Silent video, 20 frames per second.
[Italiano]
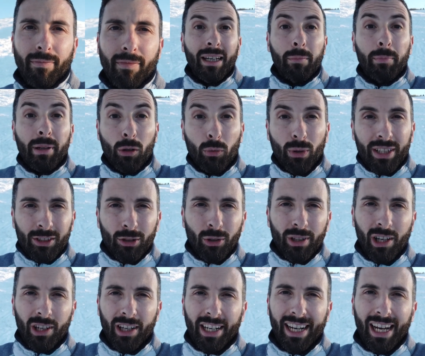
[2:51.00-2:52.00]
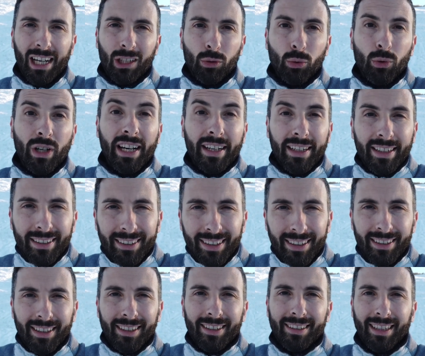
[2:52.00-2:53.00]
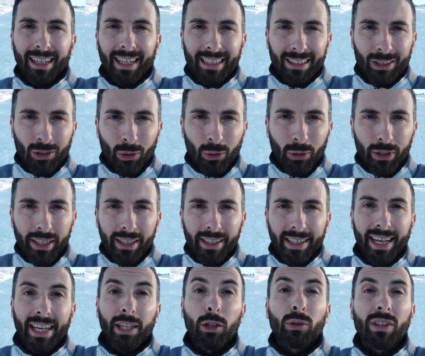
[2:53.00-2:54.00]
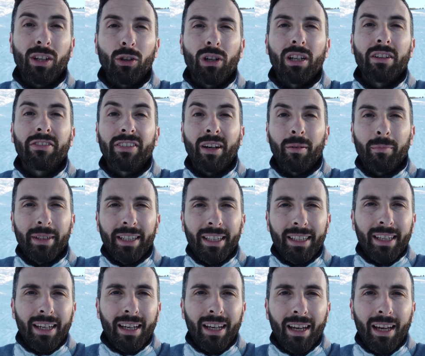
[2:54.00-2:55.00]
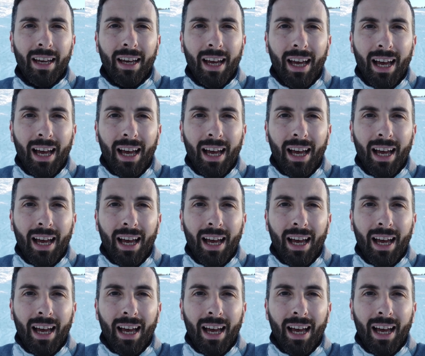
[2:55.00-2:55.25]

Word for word: Ed è per questo che ho creato una rete di installatori che aiutano le famiglie